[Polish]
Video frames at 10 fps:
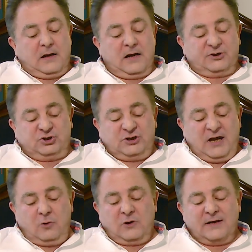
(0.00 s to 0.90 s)
lecz
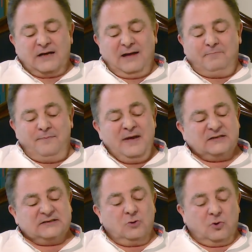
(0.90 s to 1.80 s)
tego ranka
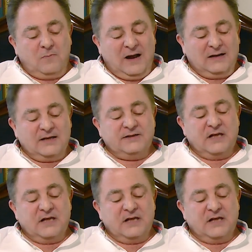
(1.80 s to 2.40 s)
bez normalnej